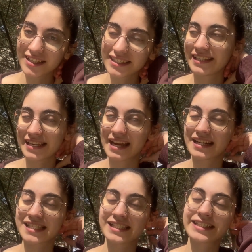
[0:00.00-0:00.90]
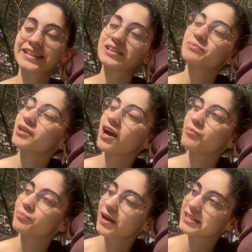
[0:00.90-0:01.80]
liseye hazırlık yılımda
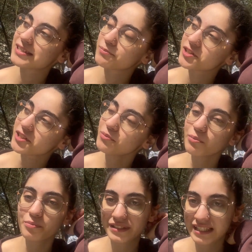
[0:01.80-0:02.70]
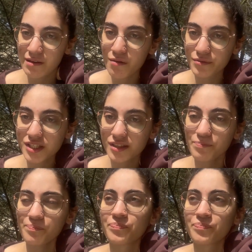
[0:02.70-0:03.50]
başlamıştım ama bitirememiştim.